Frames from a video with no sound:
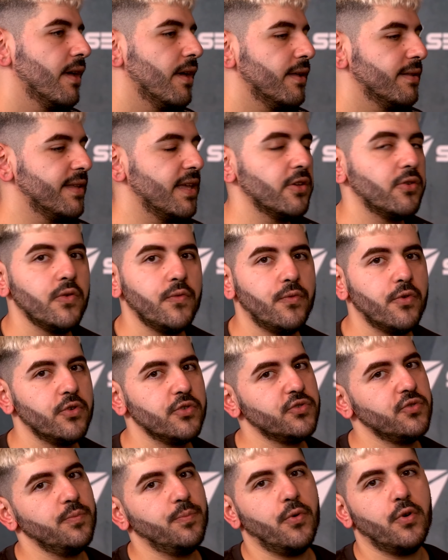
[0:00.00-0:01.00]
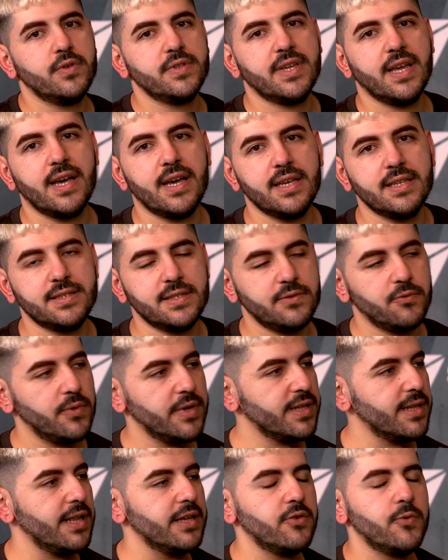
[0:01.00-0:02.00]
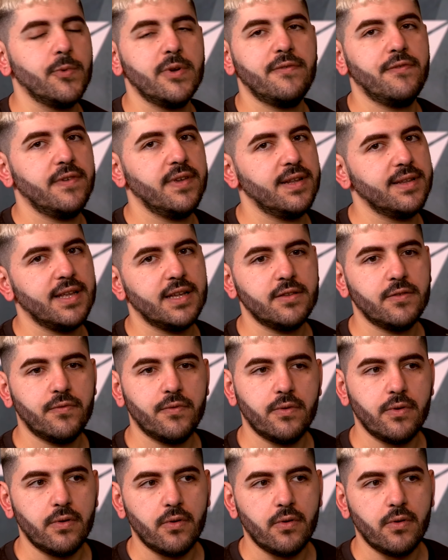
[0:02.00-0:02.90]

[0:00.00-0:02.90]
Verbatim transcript: Yani kazandığım için çok mutluyuz tabii ki.